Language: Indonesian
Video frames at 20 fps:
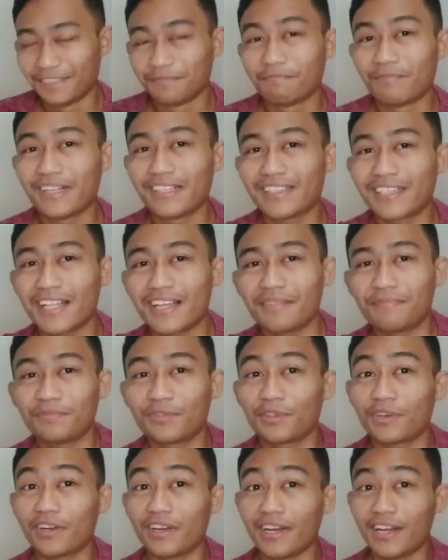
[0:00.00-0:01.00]
Mantap,
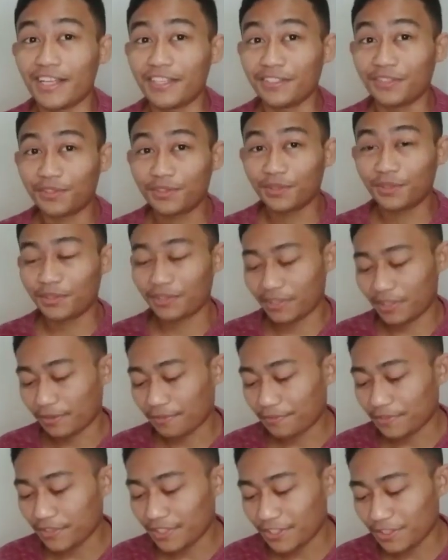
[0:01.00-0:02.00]
turang lanjut ke
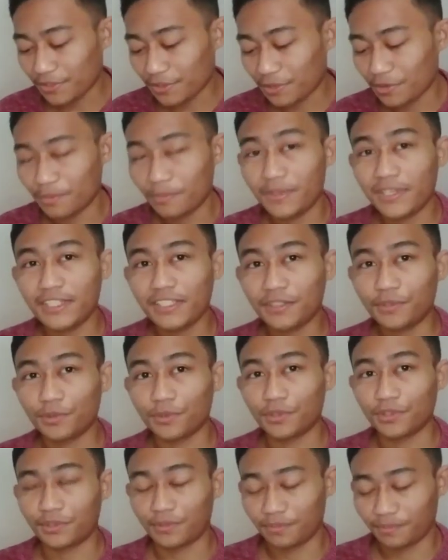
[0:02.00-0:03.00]
video
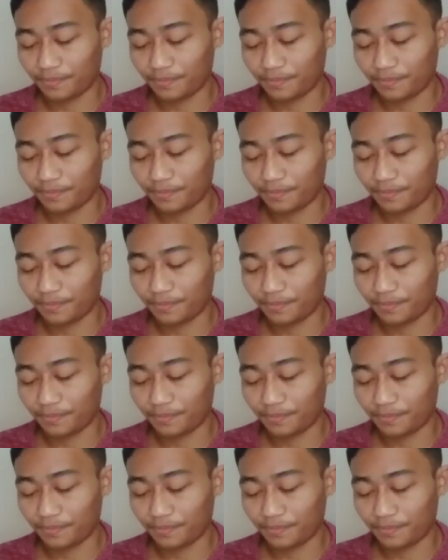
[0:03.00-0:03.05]
berikut.